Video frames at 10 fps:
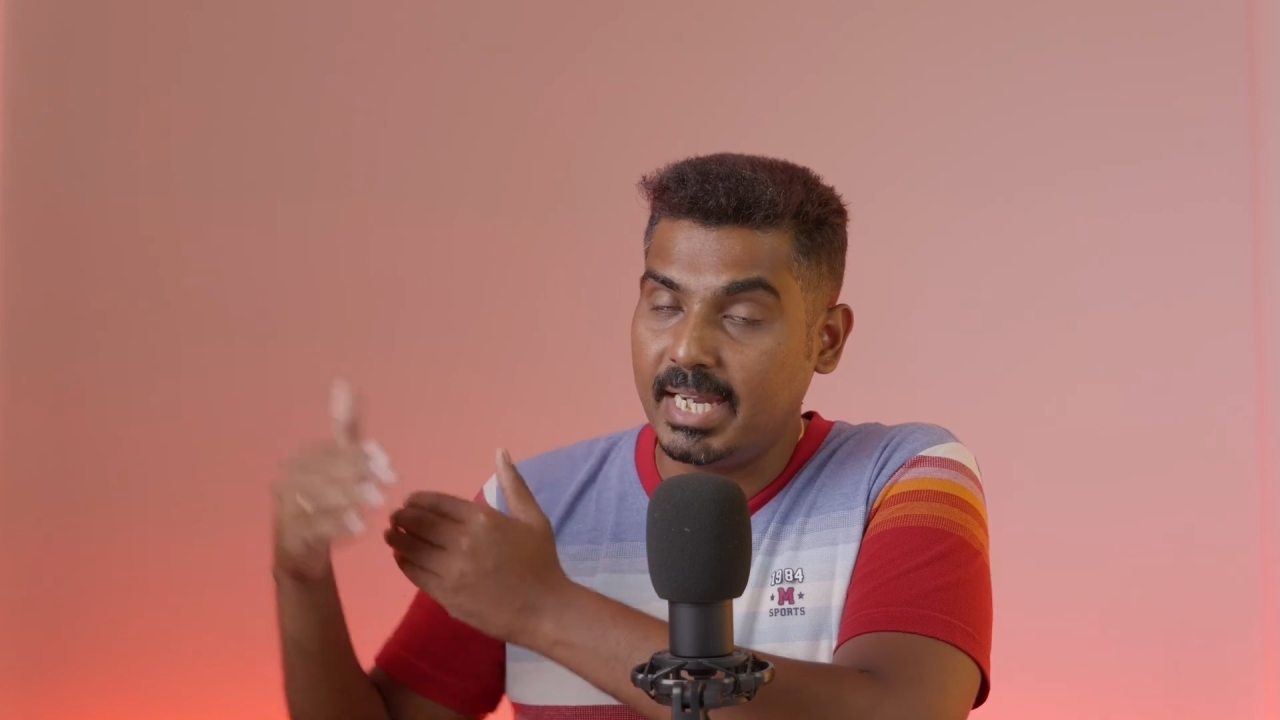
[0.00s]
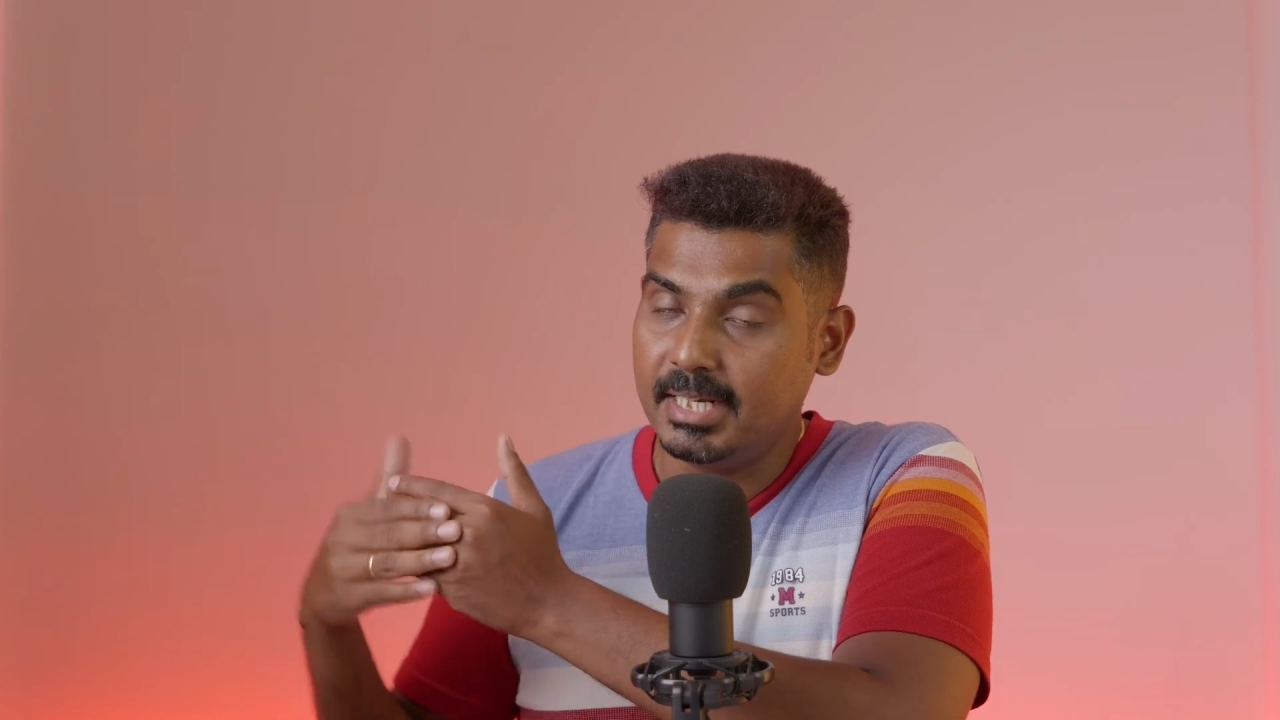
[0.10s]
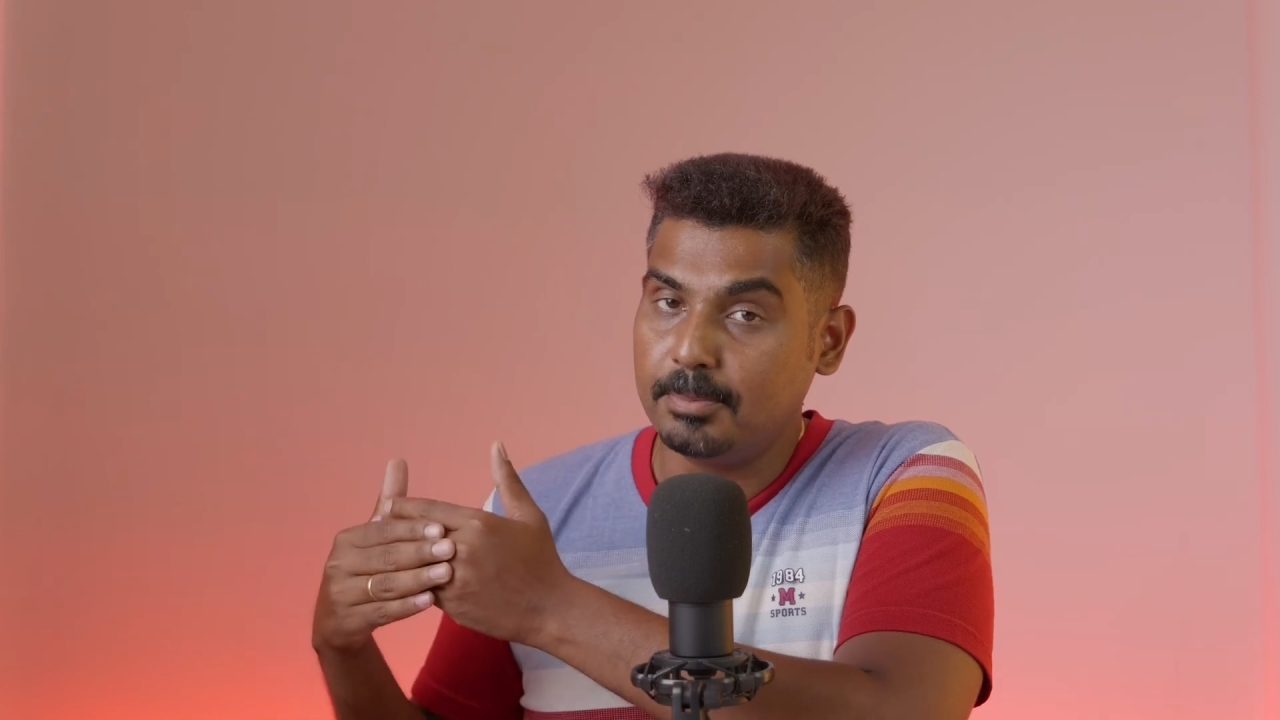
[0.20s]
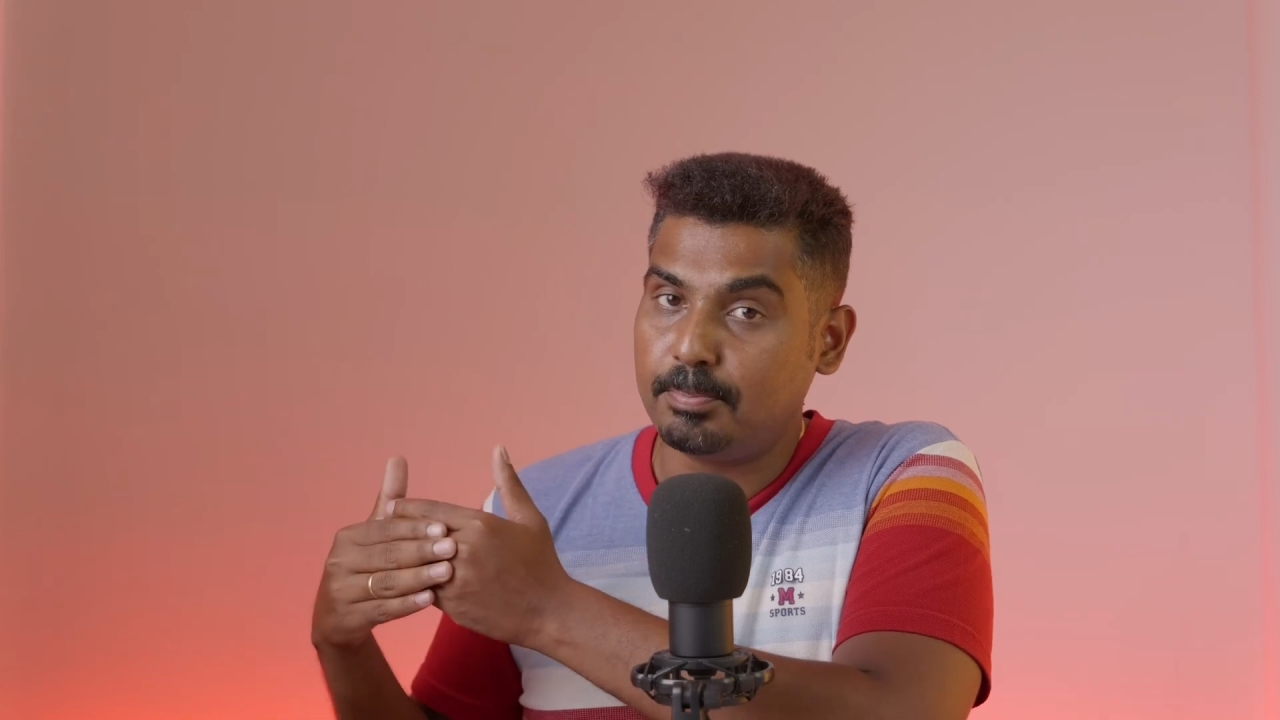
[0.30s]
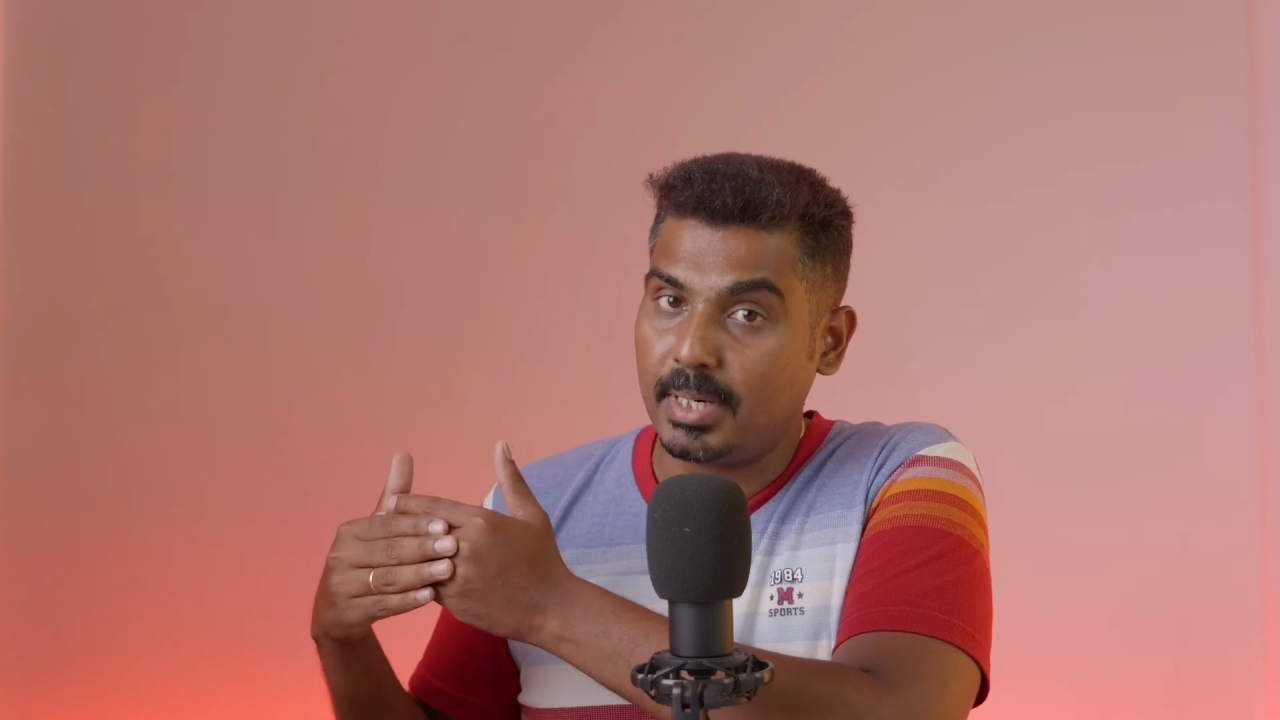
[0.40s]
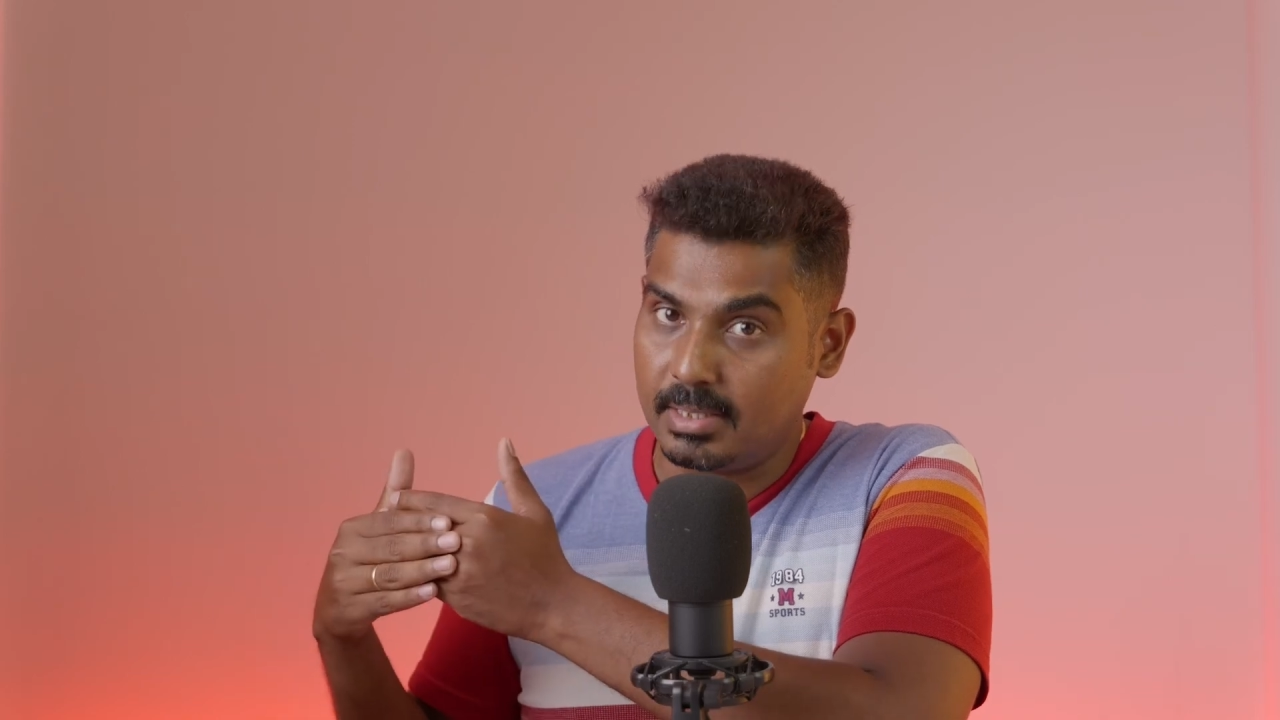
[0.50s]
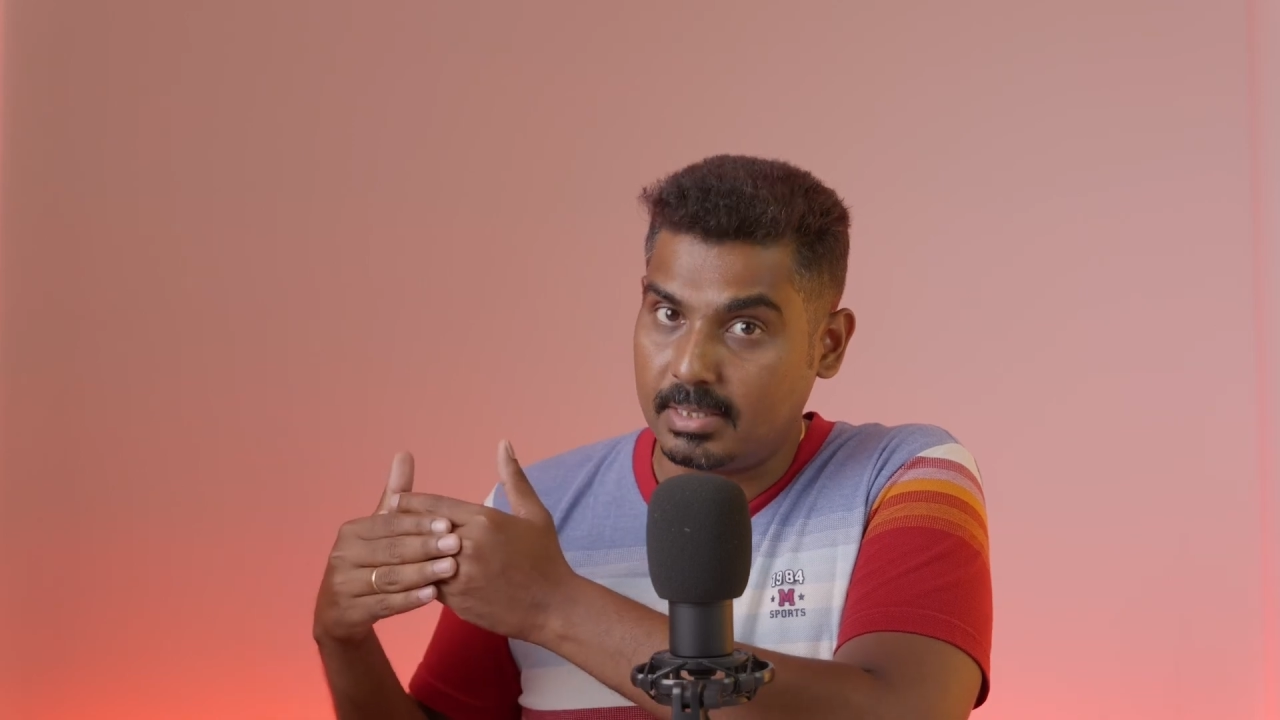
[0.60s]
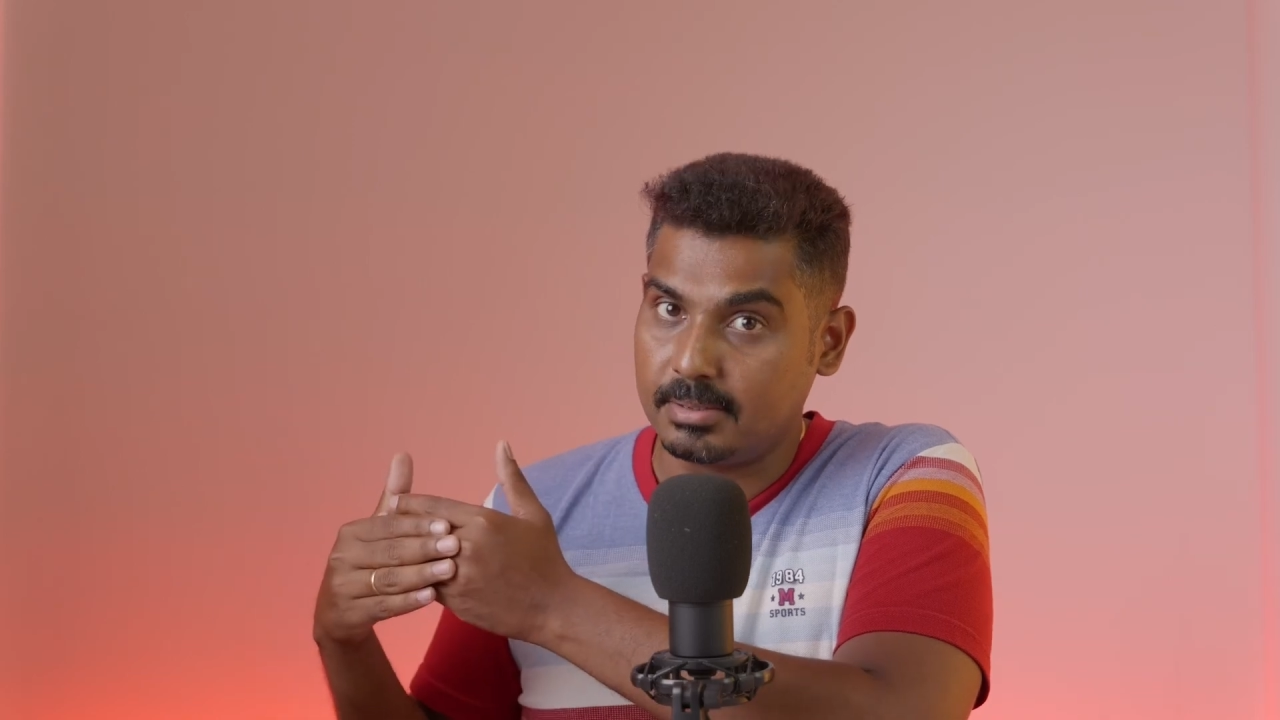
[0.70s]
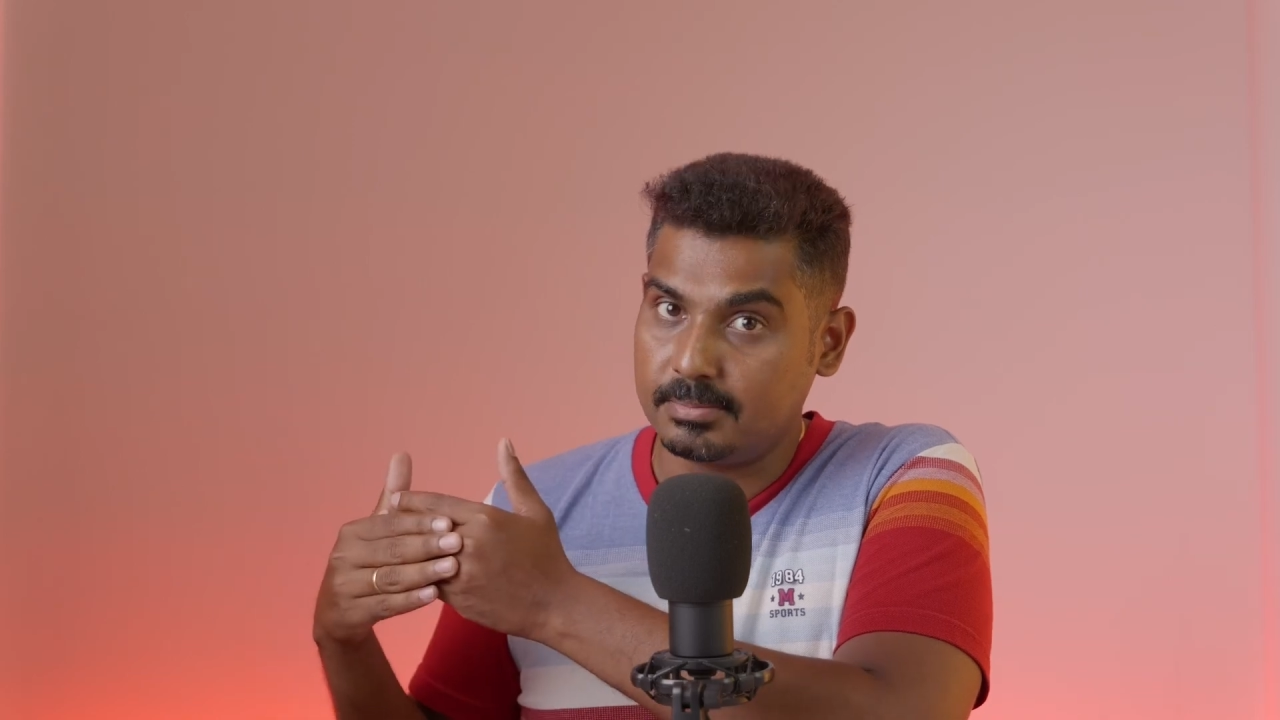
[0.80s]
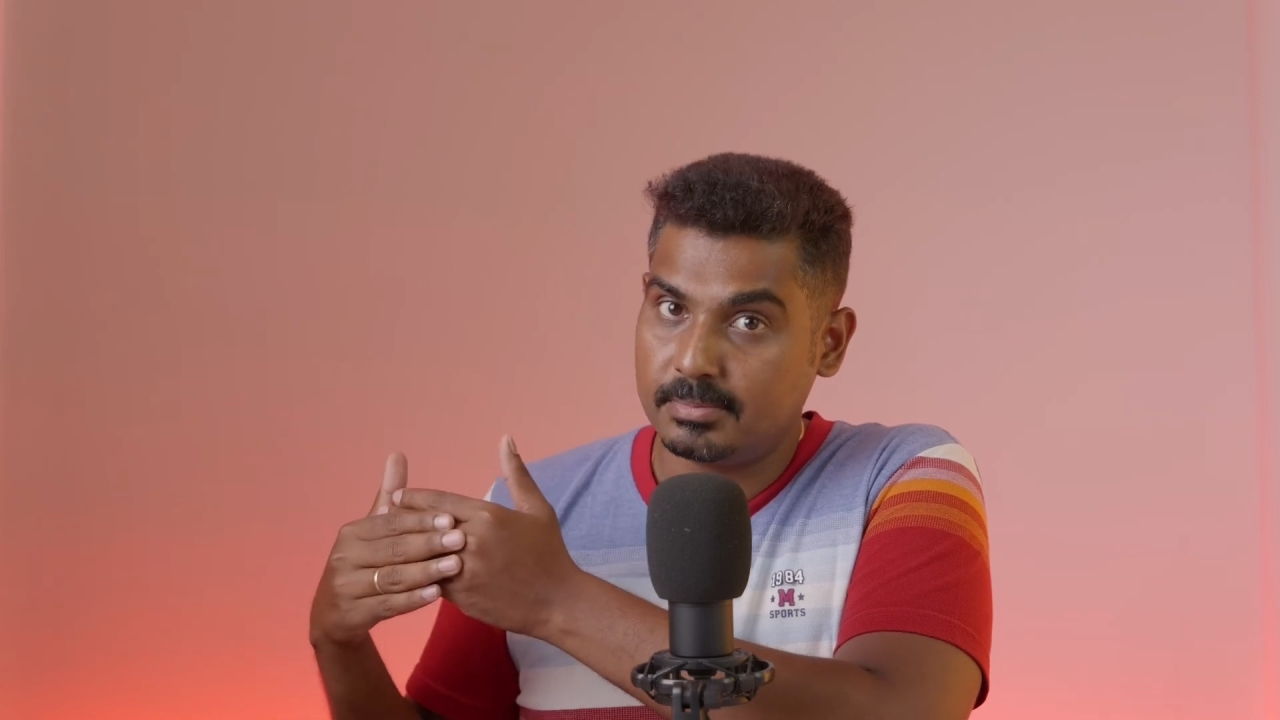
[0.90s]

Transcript: லைட்டு பட்டு